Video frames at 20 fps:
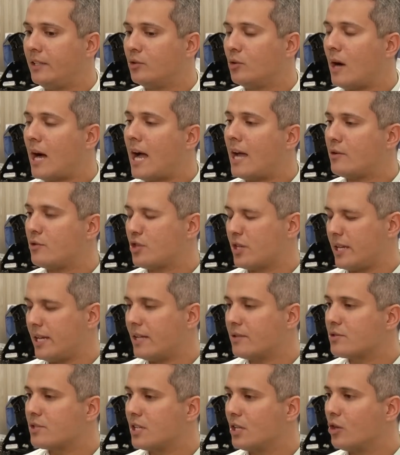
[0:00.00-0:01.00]
raio de
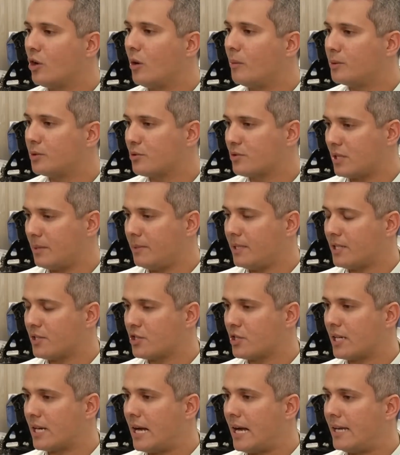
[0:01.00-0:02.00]
500 quilômetros em Minas
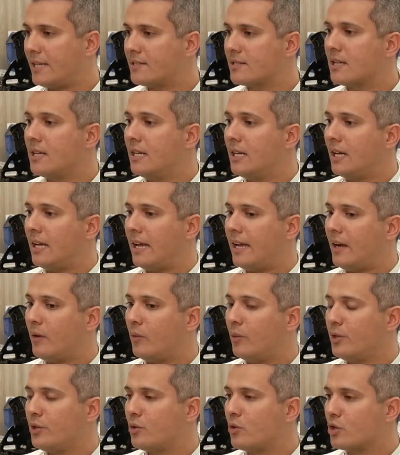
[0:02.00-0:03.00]
Gerais é o
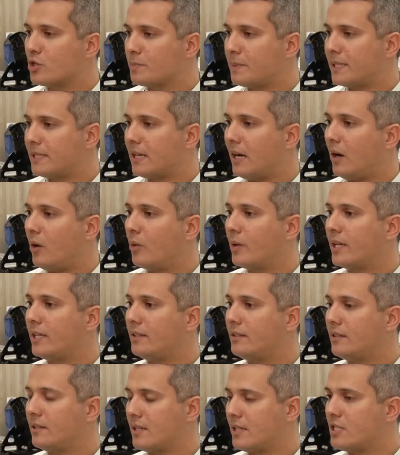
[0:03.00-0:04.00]
único hospital que,
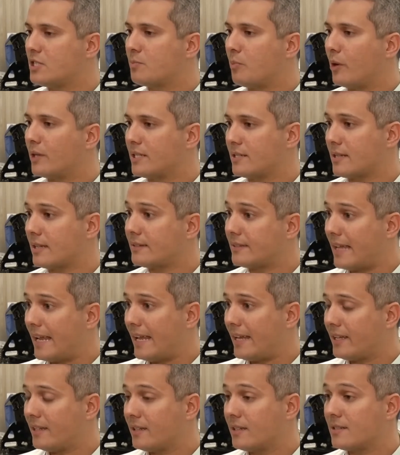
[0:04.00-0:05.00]
que dispõe dessa
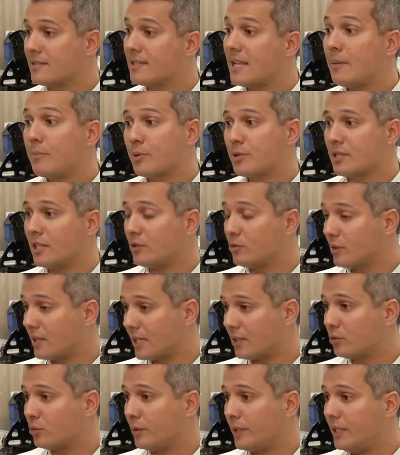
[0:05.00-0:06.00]
técnica 100%
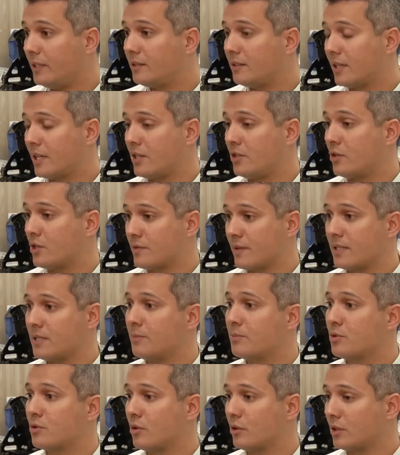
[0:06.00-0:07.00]
gratuita que nós
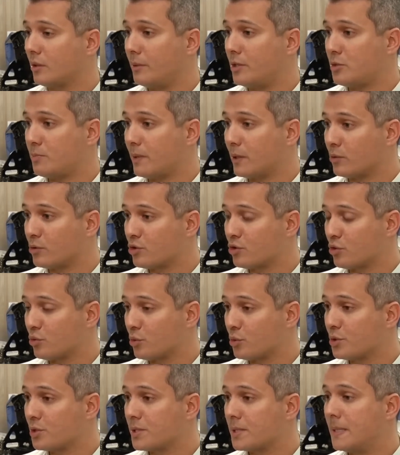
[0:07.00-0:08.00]
fazemos totalmente pelo
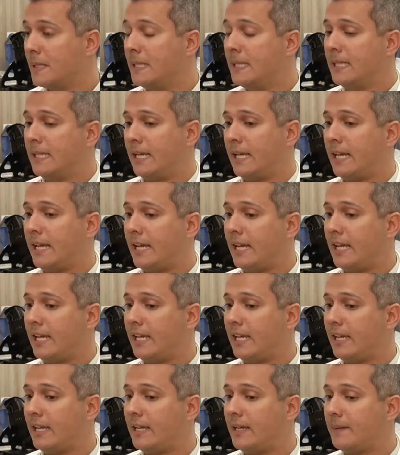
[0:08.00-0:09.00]
SUS
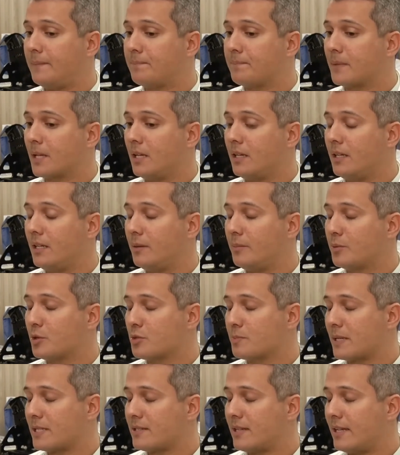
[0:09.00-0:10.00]
é, e para
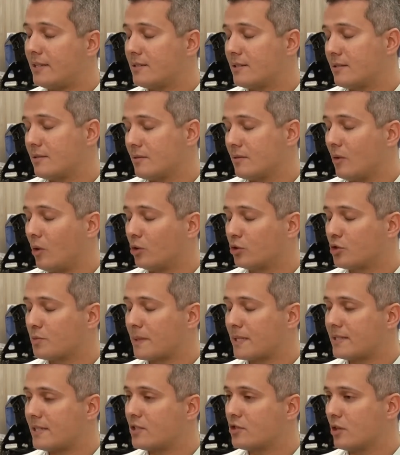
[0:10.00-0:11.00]
os pacientes outros
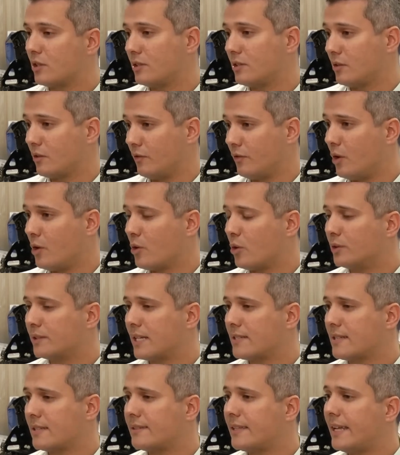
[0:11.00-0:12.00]
pacientes só vão
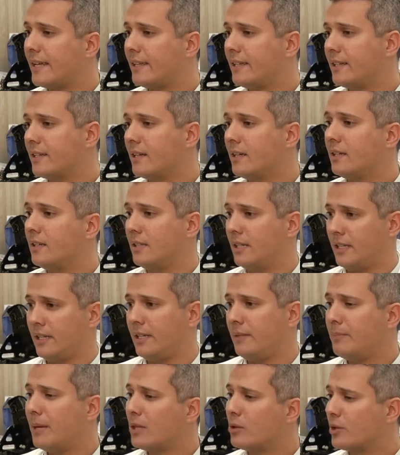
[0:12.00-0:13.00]
encontrar essa técnica eh,
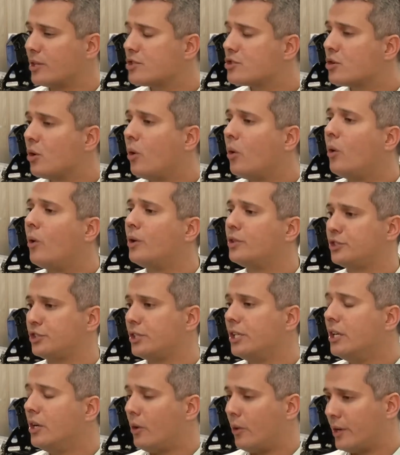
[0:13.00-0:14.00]
em Belo
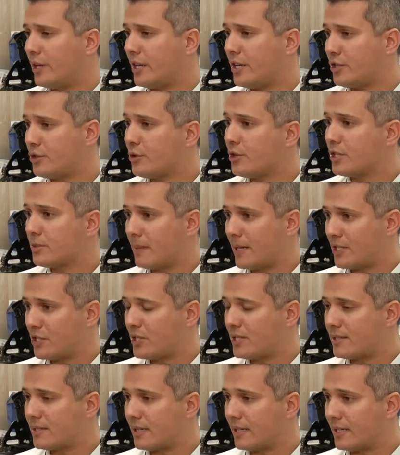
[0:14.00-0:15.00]
Horizonte ou em regiões mais
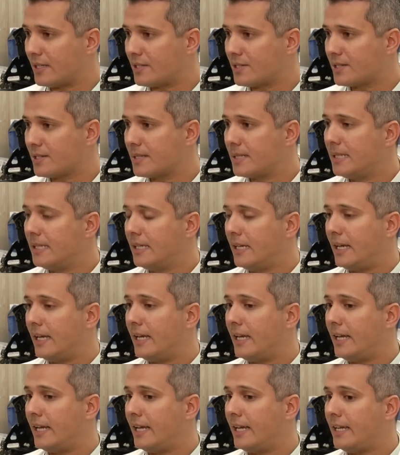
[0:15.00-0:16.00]
distantes
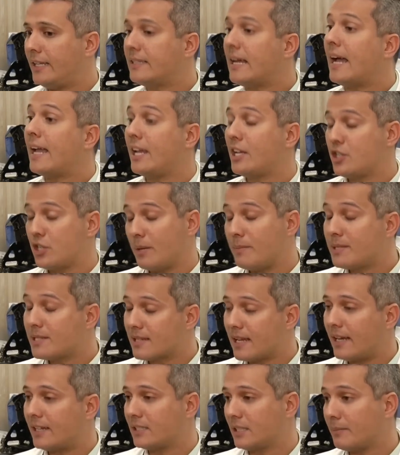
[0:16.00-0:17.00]
é, e da rede
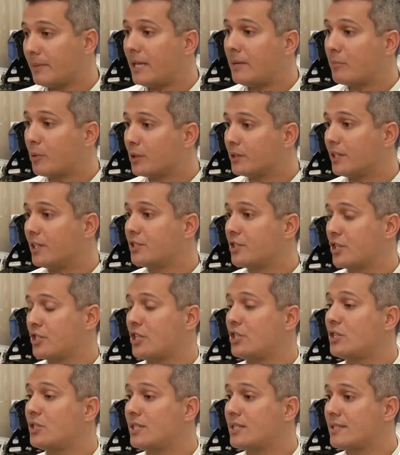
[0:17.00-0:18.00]
EBSER também é importante a
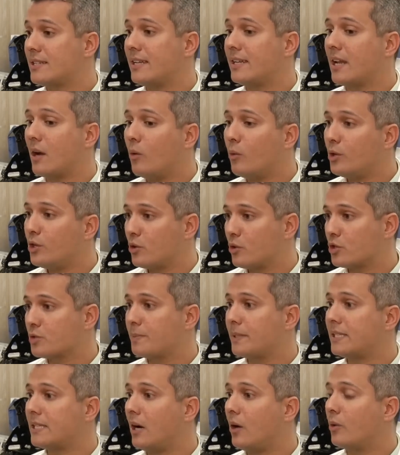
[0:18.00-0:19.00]
gente dizer que é o único
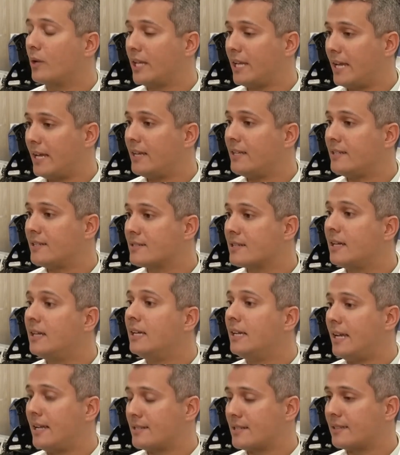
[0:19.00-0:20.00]
hospital que realiza
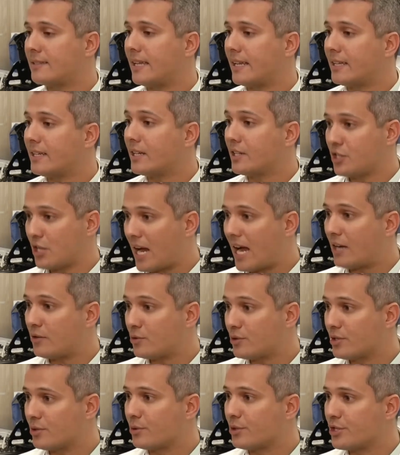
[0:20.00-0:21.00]
essa técnica de
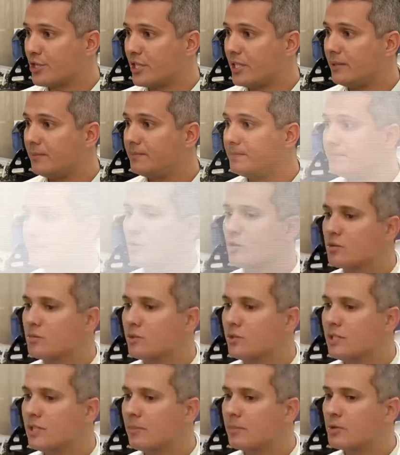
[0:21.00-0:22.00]
radiocirurgia. Eu
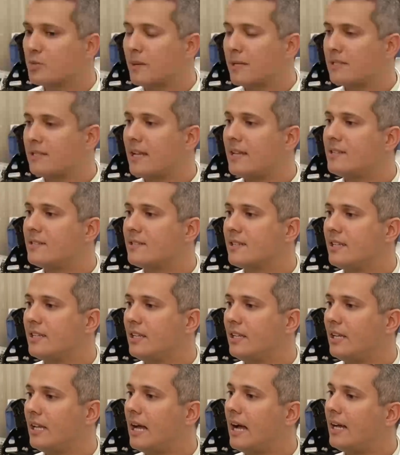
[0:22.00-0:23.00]
costumo dizer para os pacientes
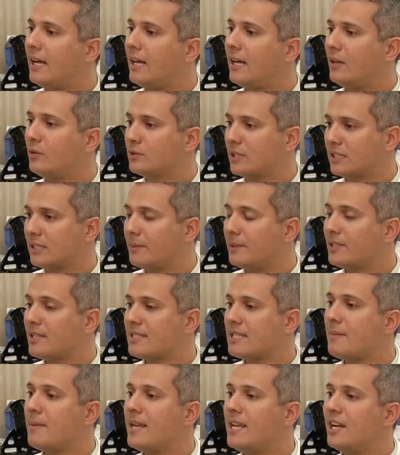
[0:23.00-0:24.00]
que a, o tratamento é
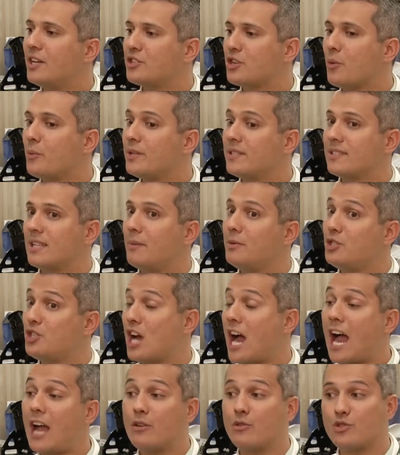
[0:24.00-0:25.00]
semelhante a um exame de
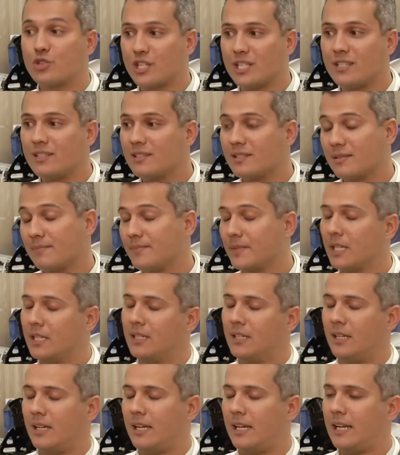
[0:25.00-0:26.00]
raio-x.
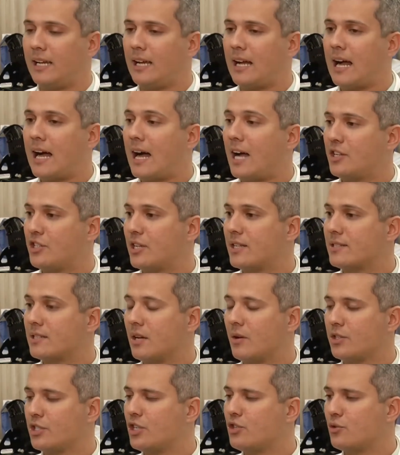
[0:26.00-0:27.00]
a
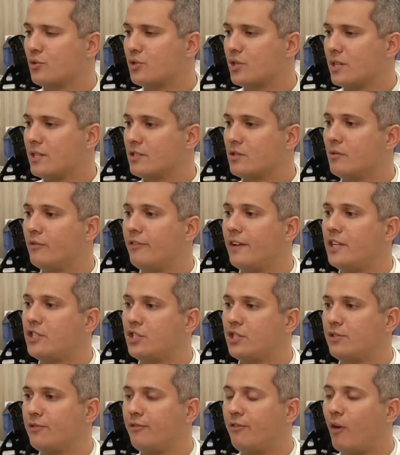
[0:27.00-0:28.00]
radiação a gente utiliza um
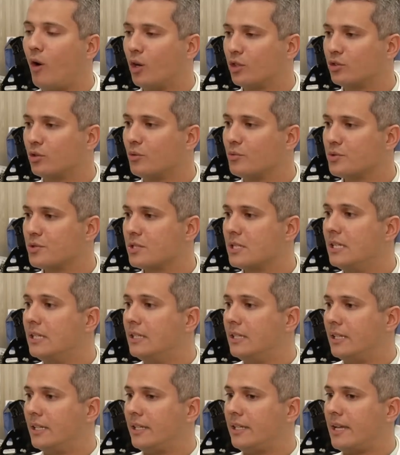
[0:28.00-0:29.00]
feixe de fótons,
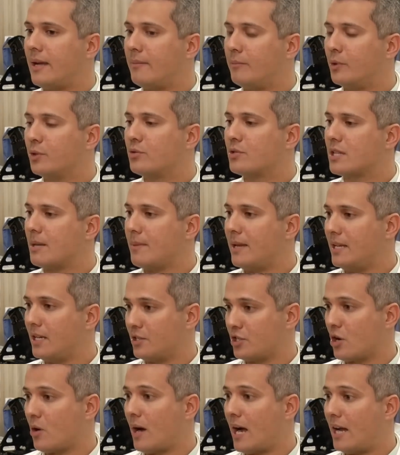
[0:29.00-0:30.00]
que é muito
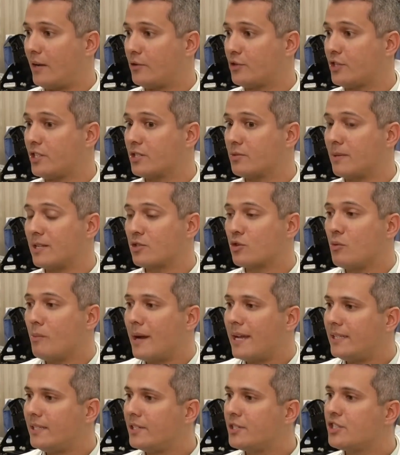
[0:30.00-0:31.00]
semelhante ao raio-x, mas com
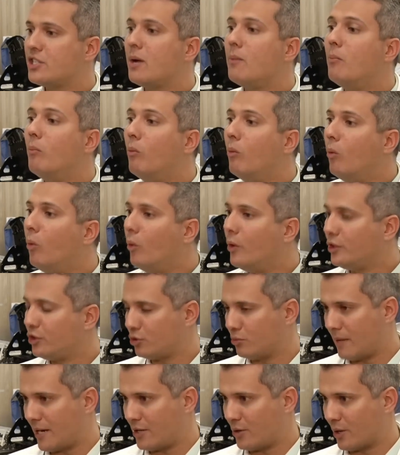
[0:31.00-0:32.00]
uma energia
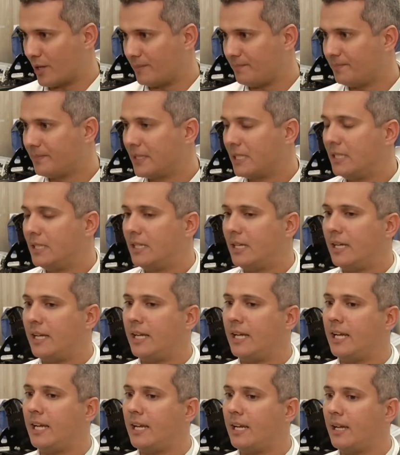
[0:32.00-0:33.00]
muito maior.
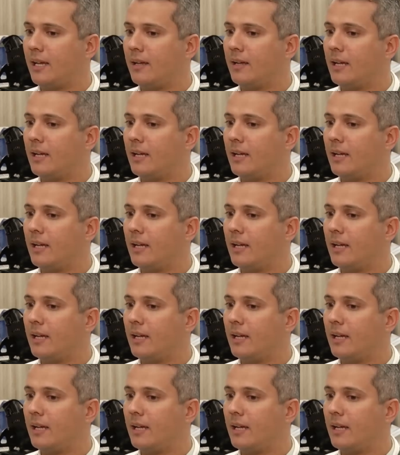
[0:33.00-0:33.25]
É,